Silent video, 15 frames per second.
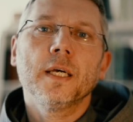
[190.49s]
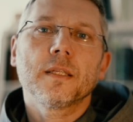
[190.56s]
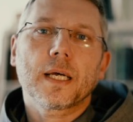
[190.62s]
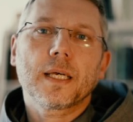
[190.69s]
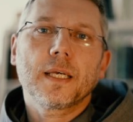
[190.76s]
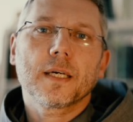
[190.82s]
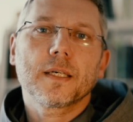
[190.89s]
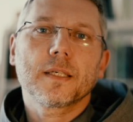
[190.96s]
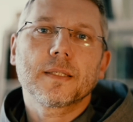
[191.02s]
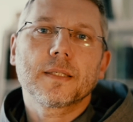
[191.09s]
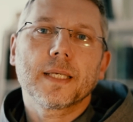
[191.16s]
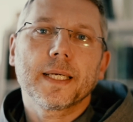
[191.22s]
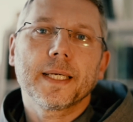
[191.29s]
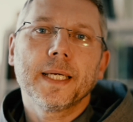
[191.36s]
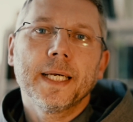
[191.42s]
tak, jak
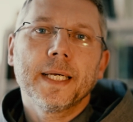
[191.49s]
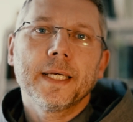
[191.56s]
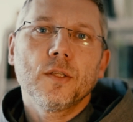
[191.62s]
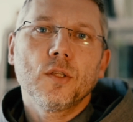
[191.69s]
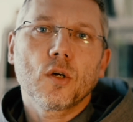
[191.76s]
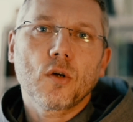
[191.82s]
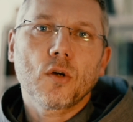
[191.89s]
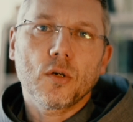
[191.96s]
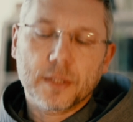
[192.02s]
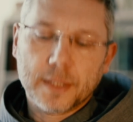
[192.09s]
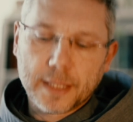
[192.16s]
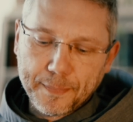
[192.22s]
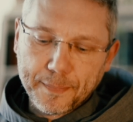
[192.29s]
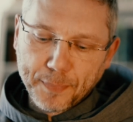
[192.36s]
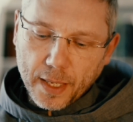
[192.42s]
chce do końca.